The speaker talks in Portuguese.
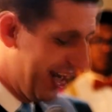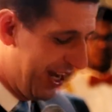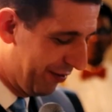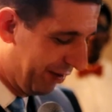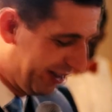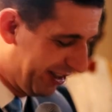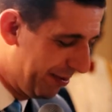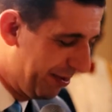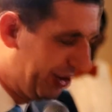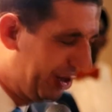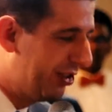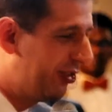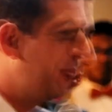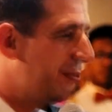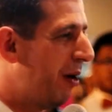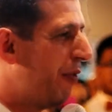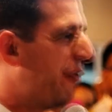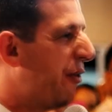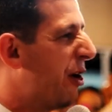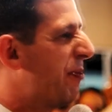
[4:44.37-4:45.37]
E você me disse de
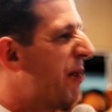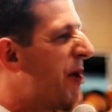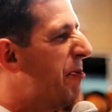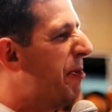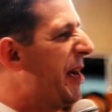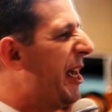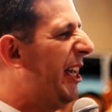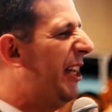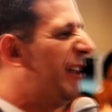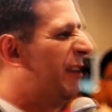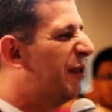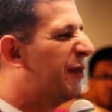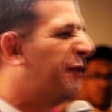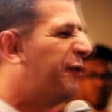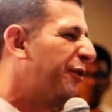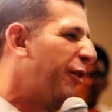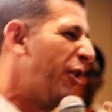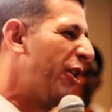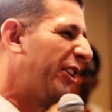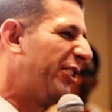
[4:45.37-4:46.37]
uma forma bem
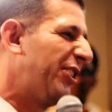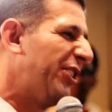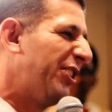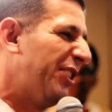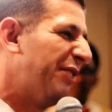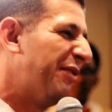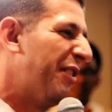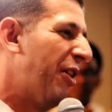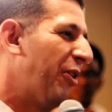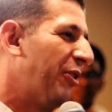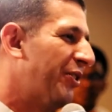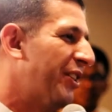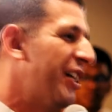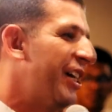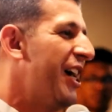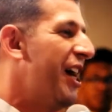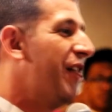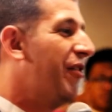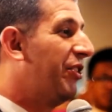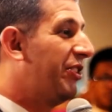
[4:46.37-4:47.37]
forte, Givaldo,
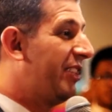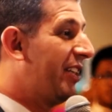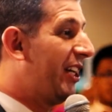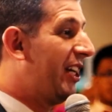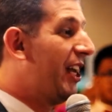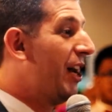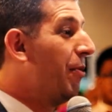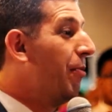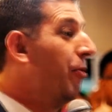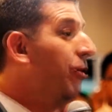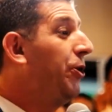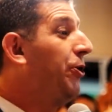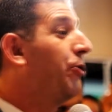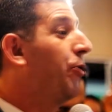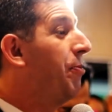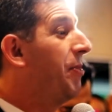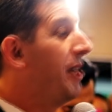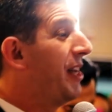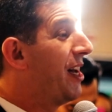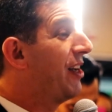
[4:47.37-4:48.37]
você queria
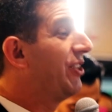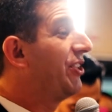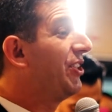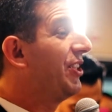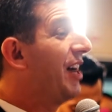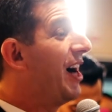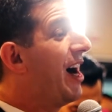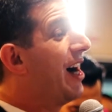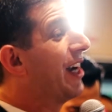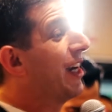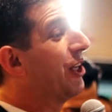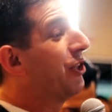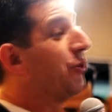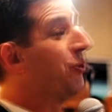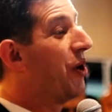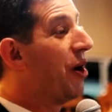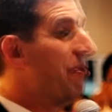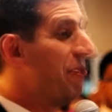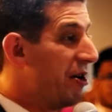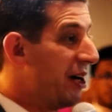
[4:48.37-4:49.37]
muito homenagear a
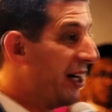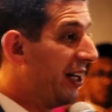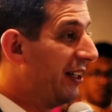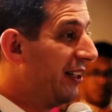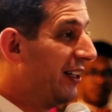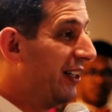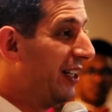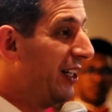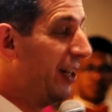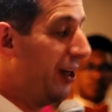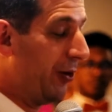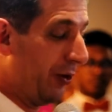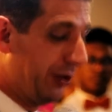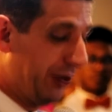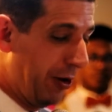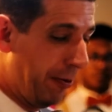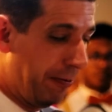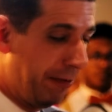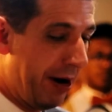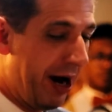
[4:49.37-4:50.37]
tua mãe o
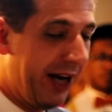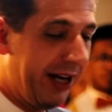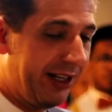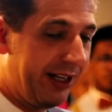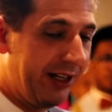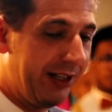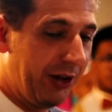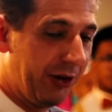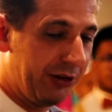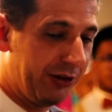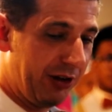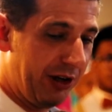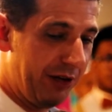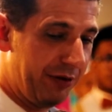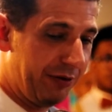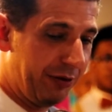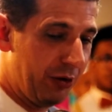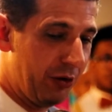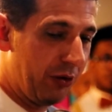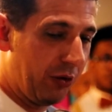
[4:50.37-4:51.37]
teu pai que Deus
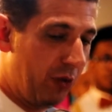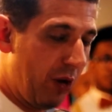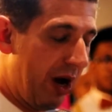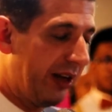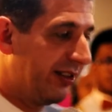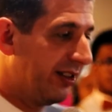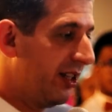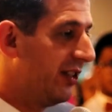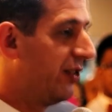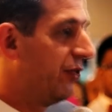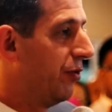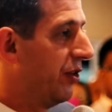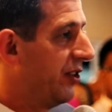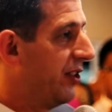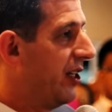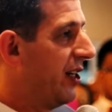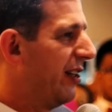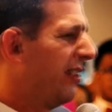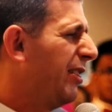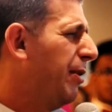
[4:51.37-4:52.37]
levou quase antes de
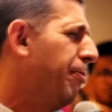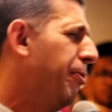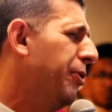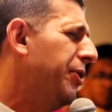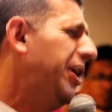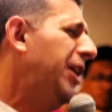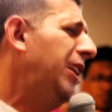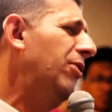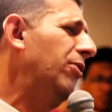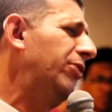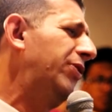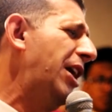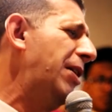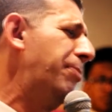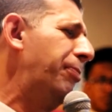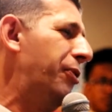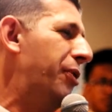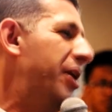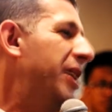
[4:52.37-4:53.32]
você nascer, pouquinho tempo